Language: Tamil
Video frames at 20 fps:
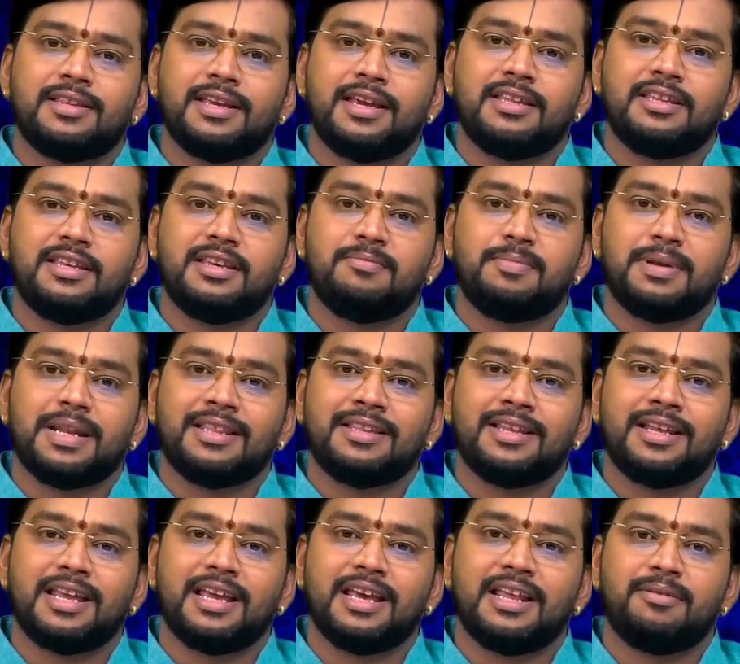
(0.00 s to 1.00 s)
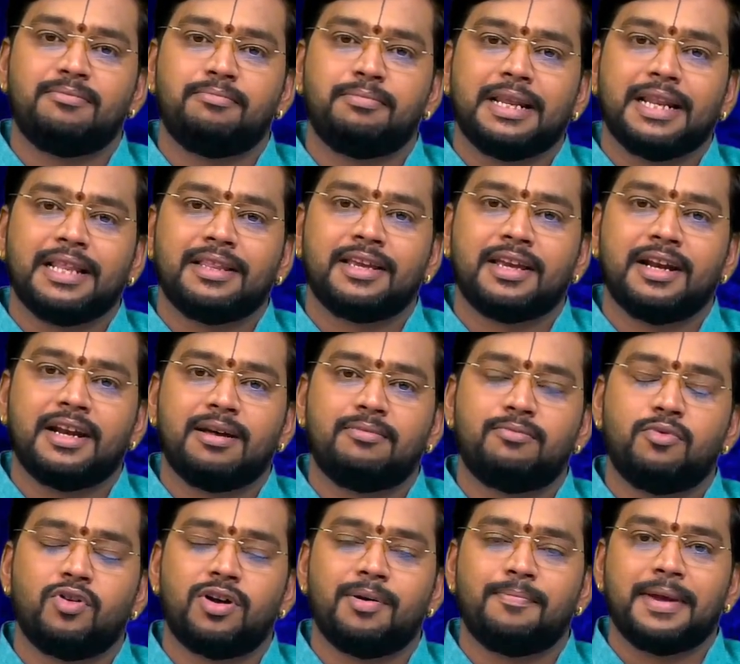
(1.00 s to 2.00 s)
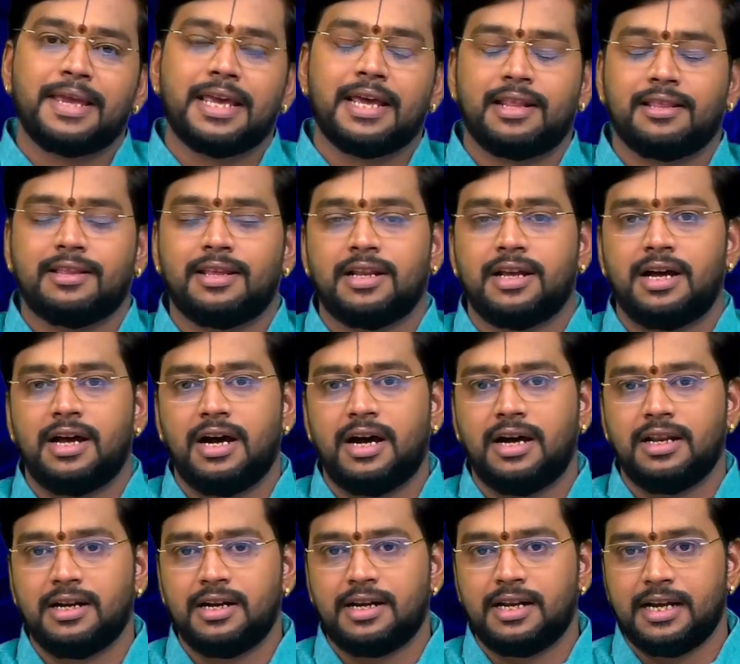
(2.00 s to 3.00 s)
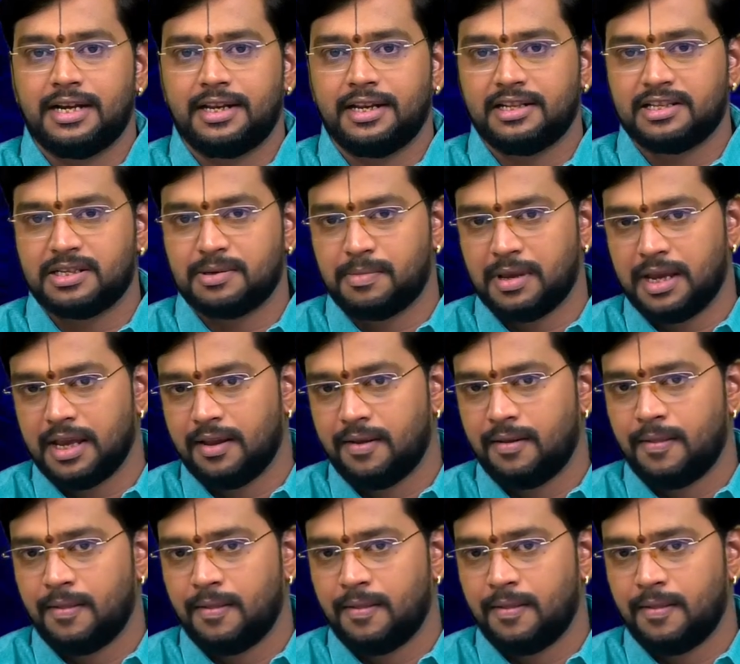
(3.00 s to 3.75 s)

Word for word: தேதி பிறந்த நேரம் பிறந்த இடம் உங்கள் பெயர் இந்த நாலு டீட்டெயில்ஸுமே